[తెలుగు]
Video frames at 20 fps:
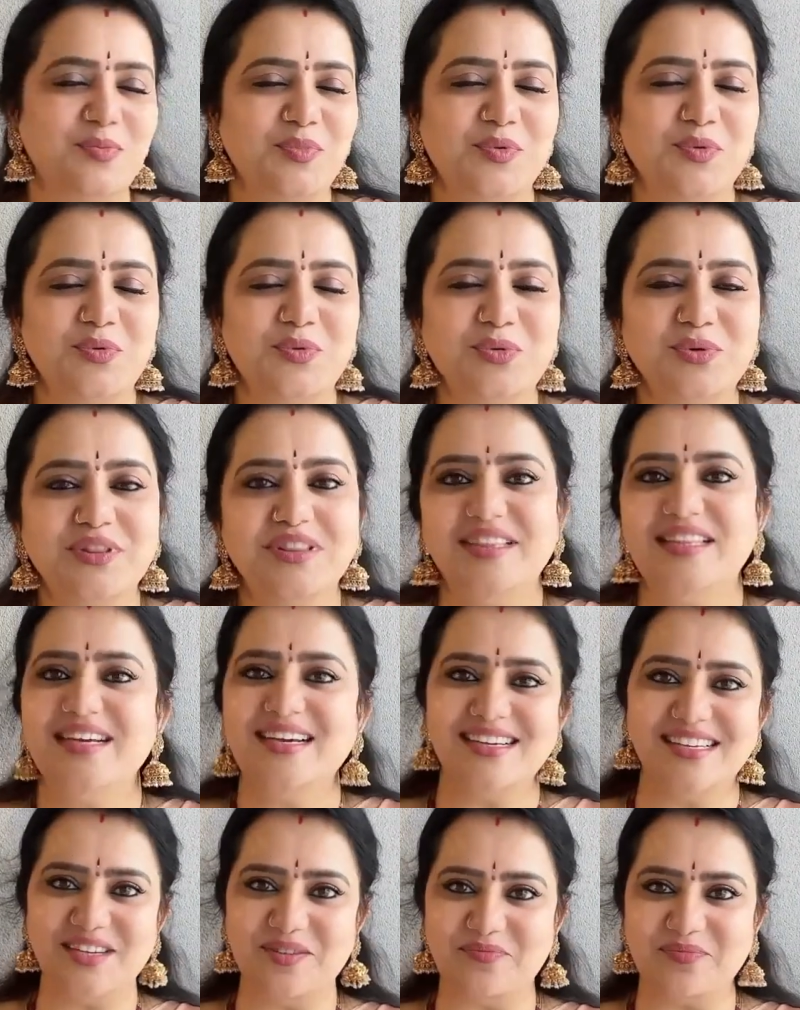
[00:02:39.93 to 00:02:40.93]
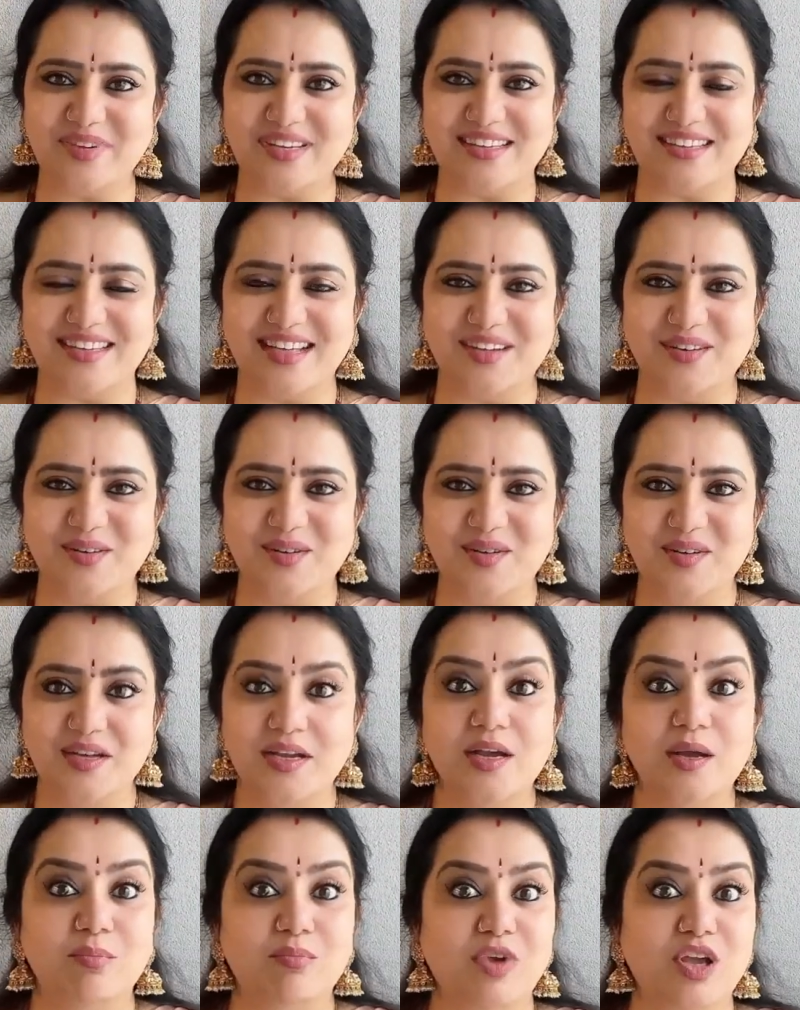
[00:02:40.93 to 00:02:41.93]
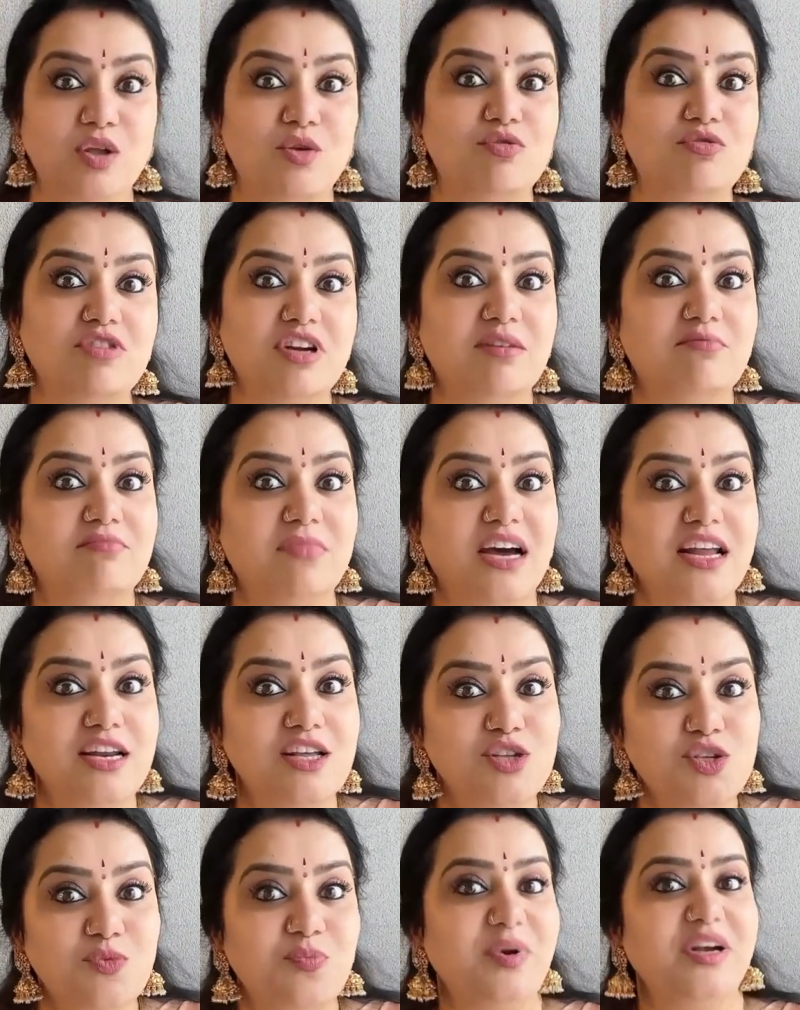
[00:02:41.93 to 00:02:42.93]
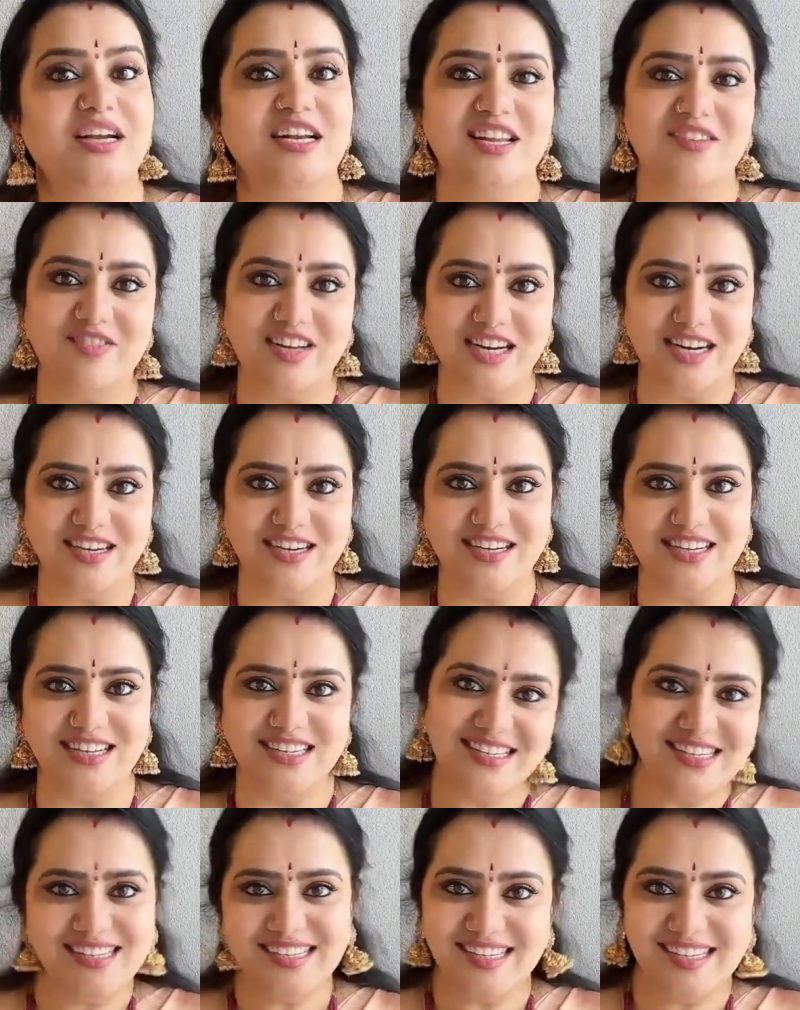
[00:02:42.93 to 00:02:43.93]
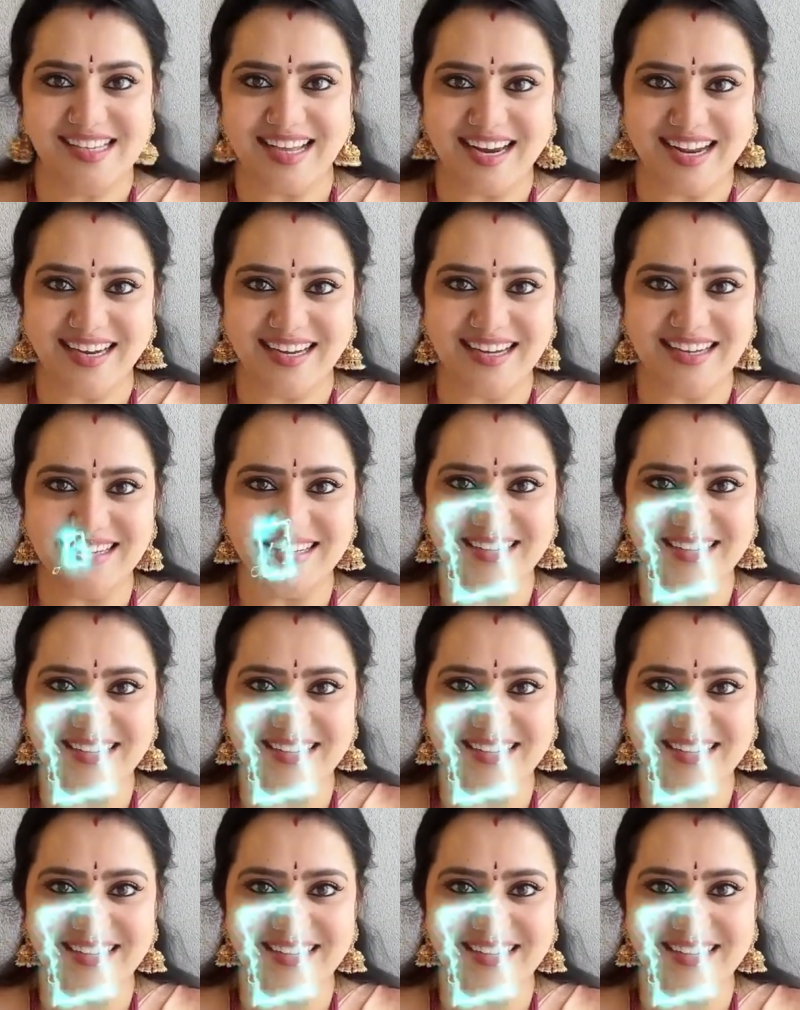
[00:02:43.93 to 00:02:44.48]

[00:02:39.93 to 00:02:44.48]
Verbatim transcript: పూర్తిగా చెప్పేస్తాను మీరు కూడా మనసు పెట్టి వినండి సరేనా